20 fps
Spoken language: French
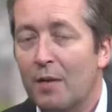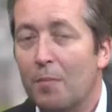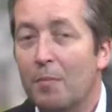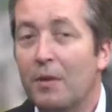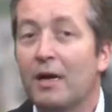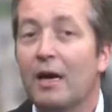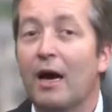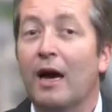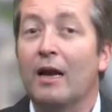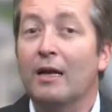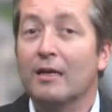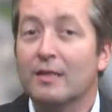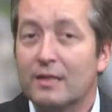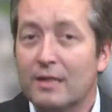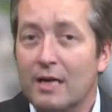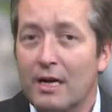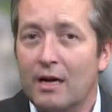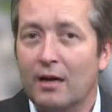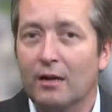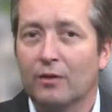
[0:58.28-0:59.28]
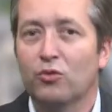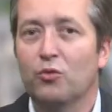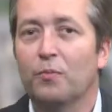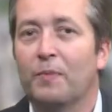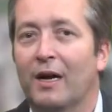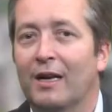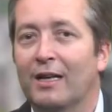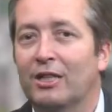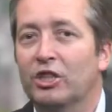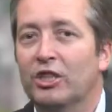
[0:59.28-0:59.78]
Mais à l'instar du
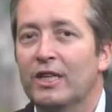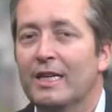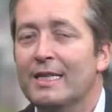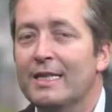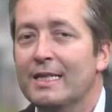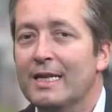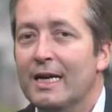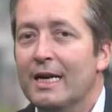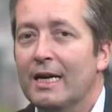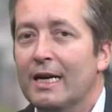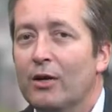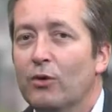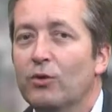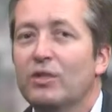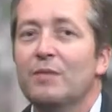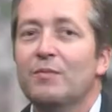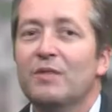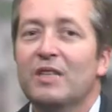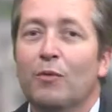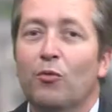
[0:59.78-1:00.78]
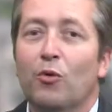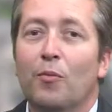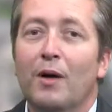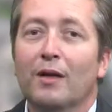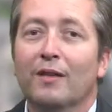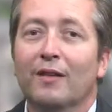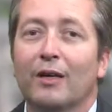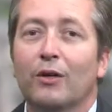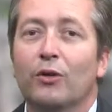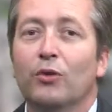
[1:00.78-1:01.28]
Père-Lachaise, le cimetière Montmartre est